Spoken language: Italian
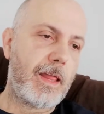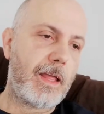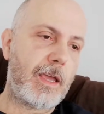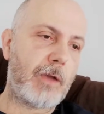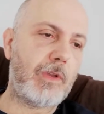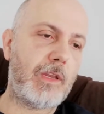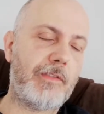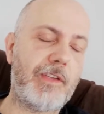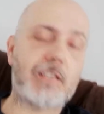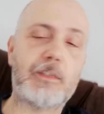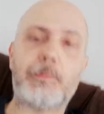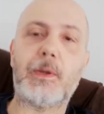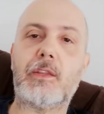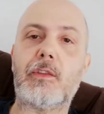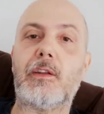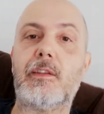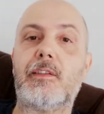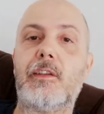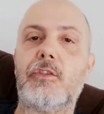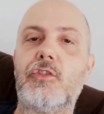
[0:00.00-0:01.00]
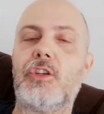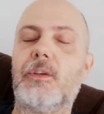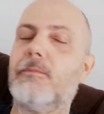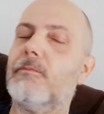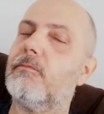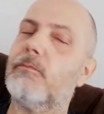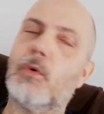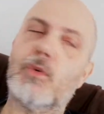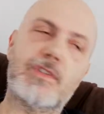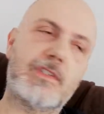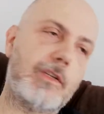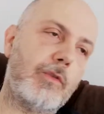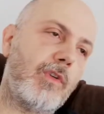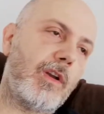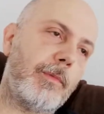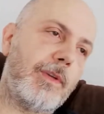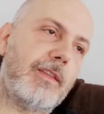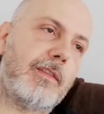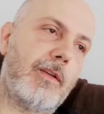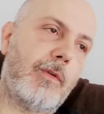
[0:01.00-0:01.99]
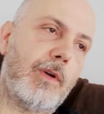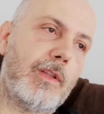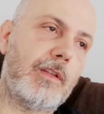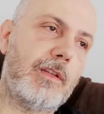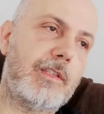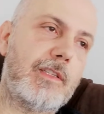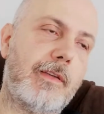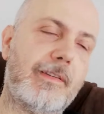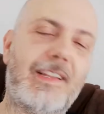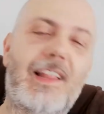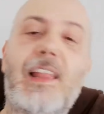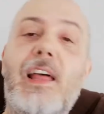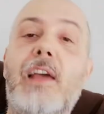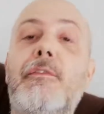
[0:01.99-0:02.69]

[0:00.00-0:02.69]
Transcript: E quindi vi aspetto alle 16. Mo sicuramente quando inizierà